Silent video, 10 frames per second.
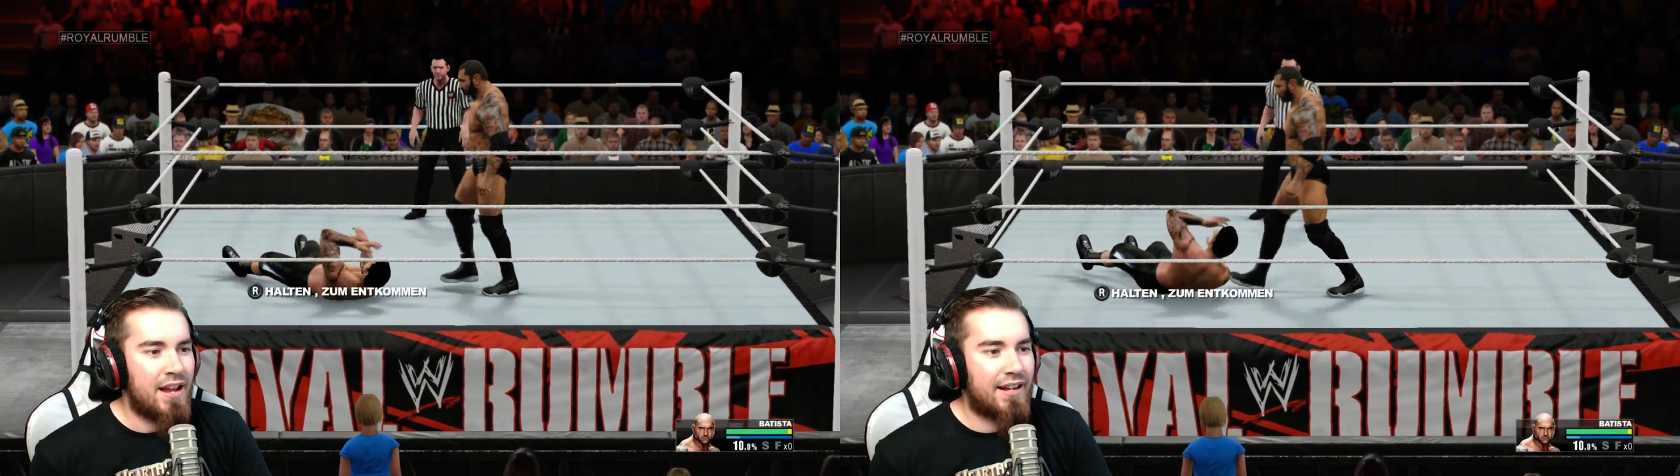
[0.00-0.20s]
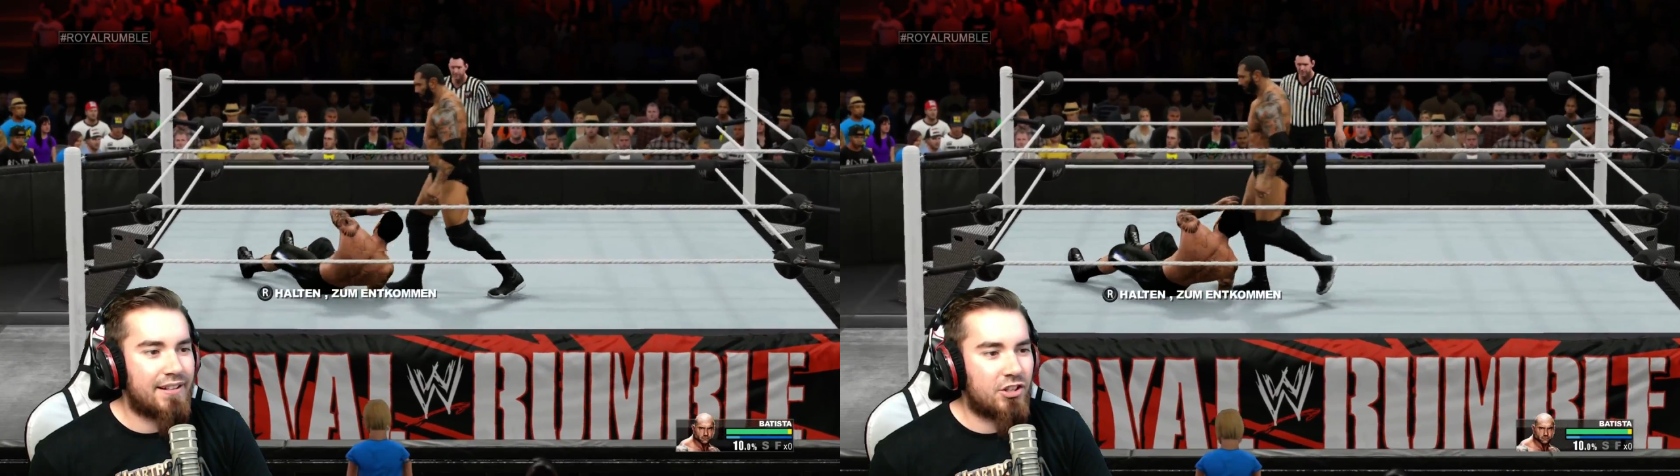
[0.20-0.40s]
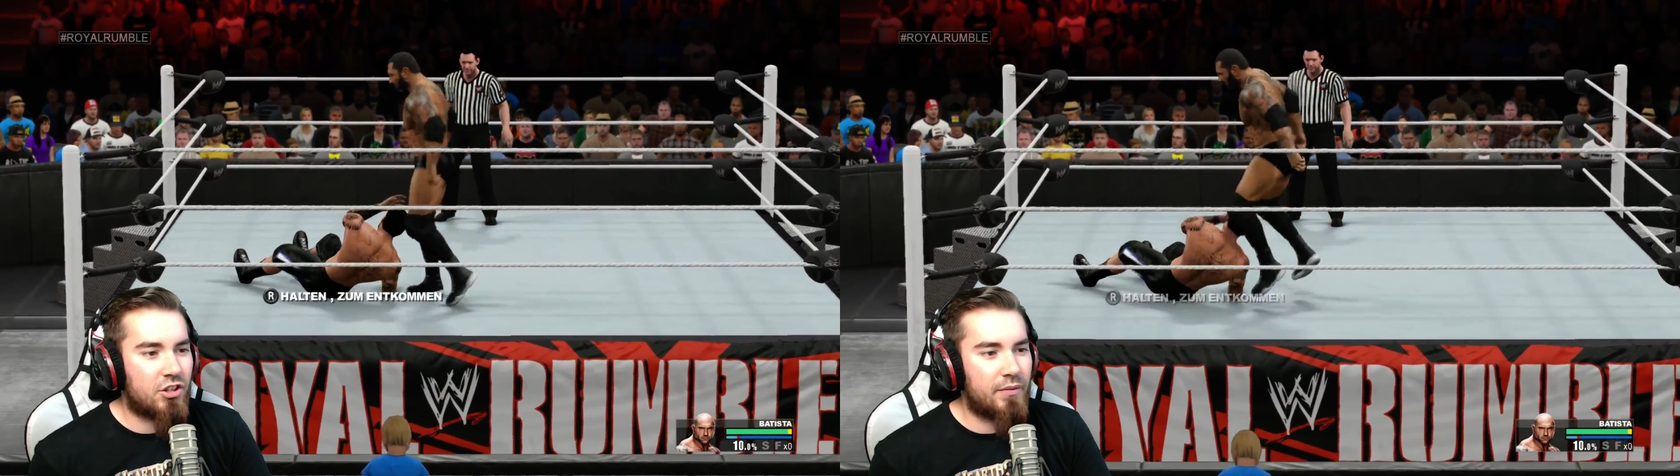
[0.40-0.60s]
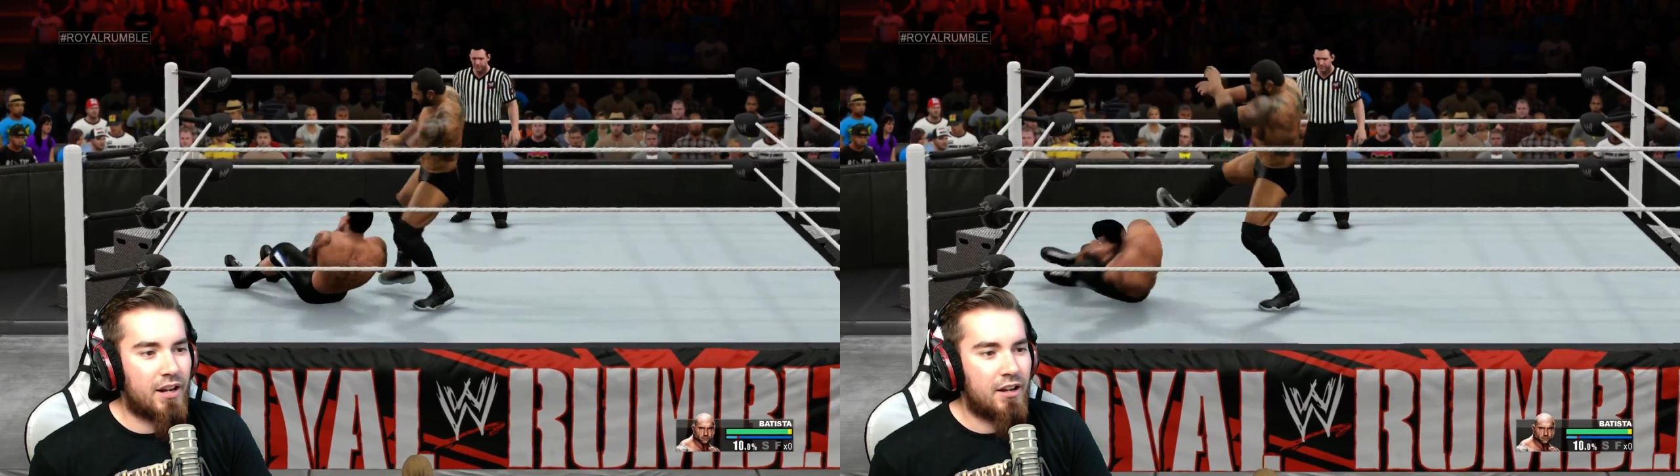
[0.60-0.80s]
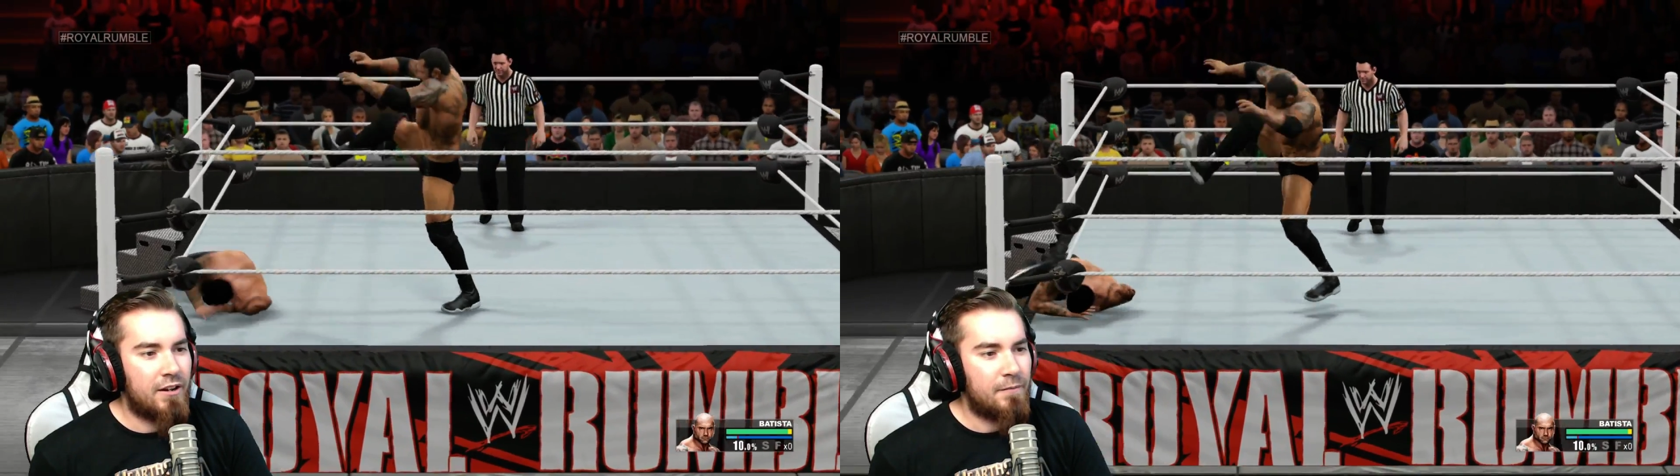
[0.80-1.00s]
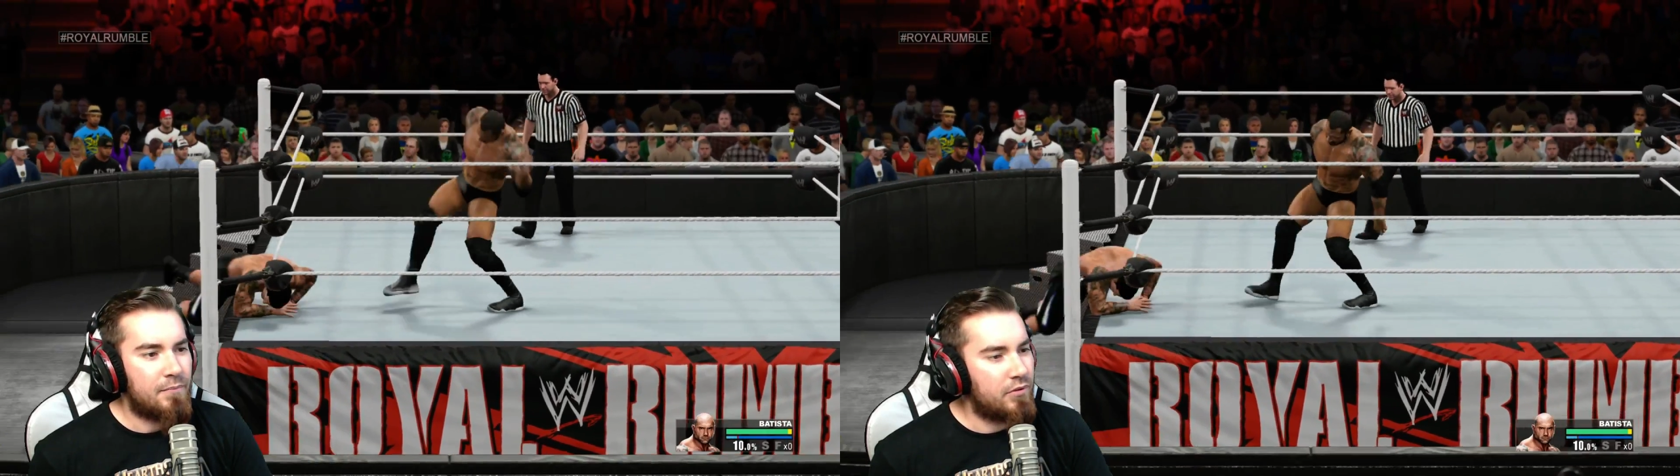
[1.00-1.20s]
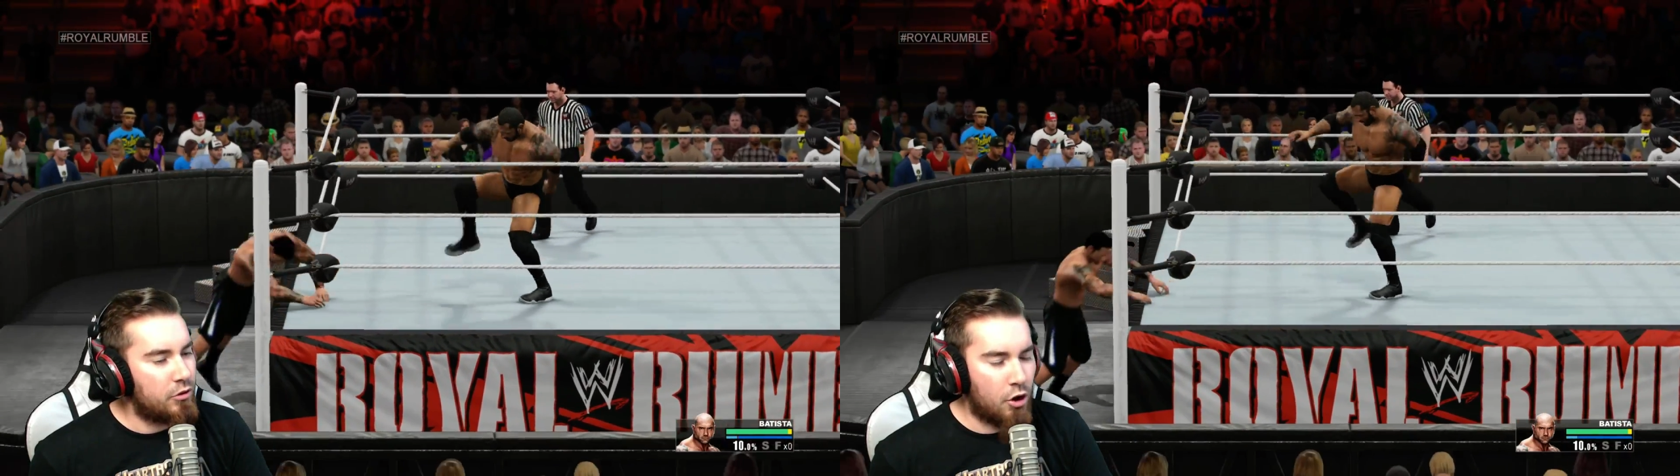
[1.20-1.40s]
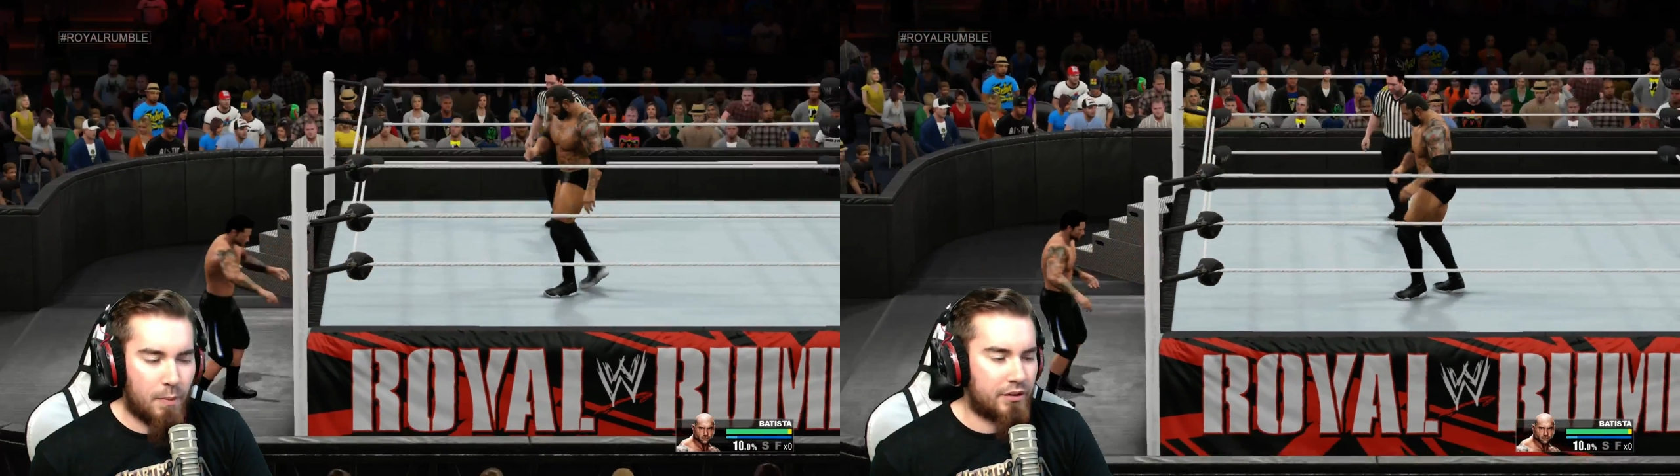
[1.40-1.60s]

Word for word: Es ist schon wieder, nö,